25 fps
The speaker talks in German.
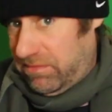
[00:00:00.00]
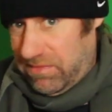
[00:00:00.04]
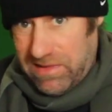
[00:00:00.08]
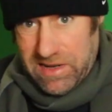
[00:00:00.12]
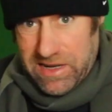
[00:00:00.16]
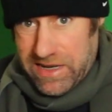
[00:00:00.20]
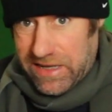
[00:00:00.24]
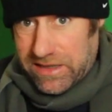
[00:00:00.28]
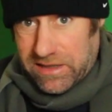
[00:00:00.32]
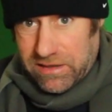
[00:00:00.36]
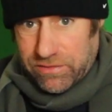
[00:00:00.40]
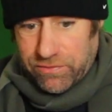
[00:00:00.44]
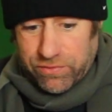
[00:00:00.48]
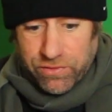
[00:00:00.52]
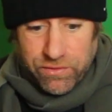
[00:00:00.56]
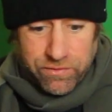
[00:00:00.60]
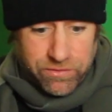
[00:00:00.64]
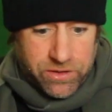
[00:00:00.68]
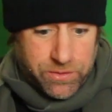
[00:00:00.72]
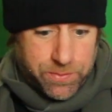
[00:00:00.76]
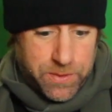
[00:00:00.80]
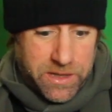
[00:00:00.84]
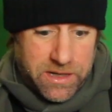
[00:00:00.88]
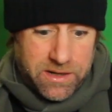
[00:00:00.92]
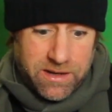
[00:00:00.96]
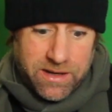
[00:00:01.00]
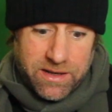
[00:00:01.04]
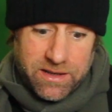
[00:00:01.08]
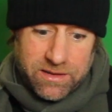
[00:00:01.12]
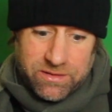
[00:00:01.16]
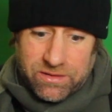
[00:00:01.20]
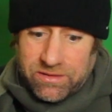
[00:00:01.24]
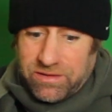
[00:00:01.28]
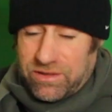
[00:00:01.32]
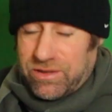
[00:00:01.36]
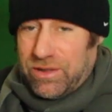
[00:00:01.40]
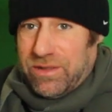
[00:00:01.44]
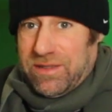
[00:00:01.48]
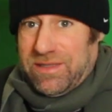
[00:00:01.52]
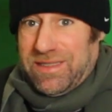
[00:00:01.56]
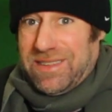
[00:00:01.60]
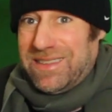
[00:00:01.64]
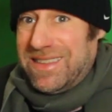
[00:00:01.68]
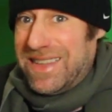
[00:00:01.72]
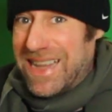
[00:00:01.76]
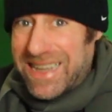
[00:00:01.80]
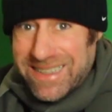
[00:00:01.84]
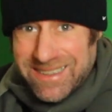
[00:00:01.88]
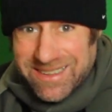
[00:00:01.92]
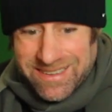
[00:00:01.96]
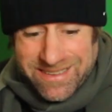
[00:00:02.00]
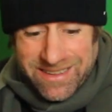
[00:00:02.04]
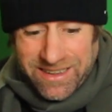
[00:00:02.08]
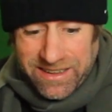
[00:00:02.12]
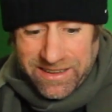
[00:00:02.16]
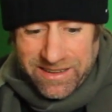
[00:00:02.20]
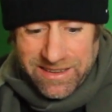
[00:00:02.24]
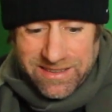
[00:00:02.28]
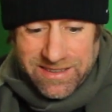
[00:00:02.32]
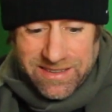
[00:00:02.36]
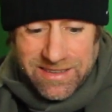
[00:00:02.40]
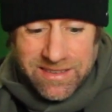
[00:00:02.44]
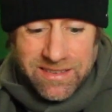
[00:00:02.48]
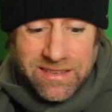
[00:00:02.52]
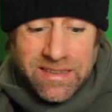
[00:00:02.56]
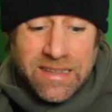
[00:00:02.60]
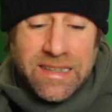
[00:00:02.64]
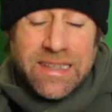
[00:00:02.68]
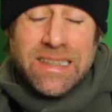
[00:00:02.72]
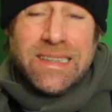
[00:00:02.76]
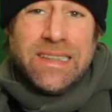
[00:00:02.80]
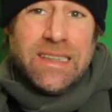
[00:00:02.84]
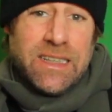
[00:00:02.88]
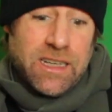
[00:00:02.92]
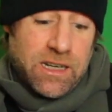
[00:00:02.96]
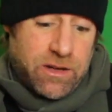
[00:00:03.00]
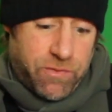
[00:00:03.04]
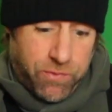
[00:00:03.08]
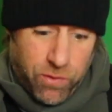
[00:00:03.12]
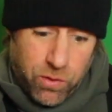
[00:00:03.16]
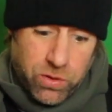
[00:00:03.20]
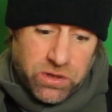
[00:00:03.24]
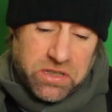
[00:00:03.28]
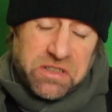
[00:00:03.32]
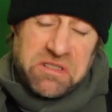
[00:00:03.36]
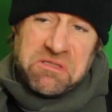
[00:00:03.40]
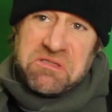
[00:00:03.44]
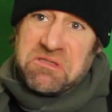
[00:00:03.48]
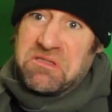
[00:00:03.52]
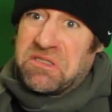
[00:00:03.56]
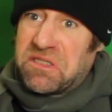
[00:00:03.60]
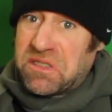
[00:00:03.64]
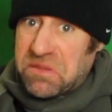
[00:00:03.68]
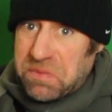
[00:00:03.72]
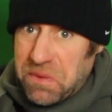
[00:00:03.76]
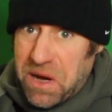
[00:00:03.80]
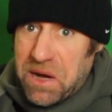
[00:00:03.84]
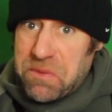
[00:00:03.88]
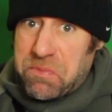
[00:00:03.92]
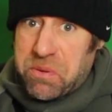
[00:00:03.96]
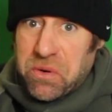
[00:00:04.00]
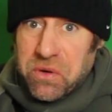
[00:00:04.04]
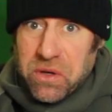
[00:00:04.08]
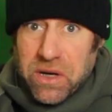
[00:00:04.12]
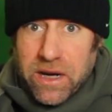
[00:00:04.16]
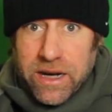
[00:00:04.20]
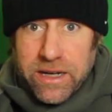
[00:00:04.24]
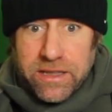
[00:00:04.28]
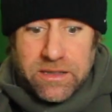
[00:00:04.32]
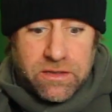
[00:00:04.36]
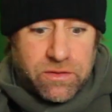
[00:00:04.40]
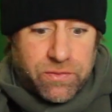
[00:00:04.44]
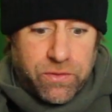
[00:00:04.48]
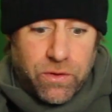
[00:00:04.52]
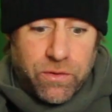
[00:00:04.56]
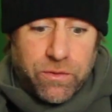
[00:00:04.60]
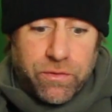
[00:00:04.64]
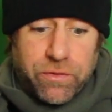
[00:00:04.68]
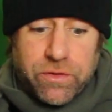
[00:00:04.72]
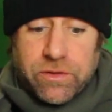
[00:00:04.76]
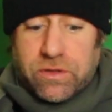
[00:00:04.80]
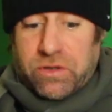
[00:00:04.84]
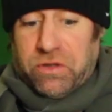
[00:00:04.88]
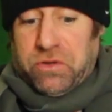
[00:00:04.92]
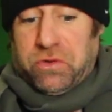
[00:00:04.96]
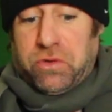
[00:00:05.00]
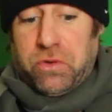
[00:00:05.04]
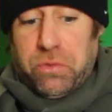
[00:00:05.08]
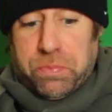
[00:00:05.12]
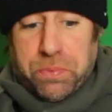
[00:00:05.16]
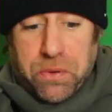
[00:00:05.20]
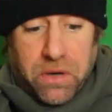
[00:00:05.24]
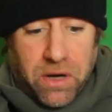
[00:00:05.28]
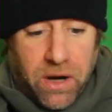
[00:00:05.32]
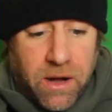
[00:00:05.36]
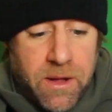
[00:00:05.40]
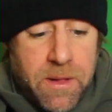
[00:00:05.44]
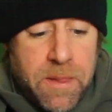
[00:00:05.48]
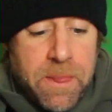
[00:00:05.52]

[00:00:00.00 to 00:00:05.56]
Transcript: Letzte fünf Spiele, also sonst nichts gerissen. Quote 2.15 ist doch super.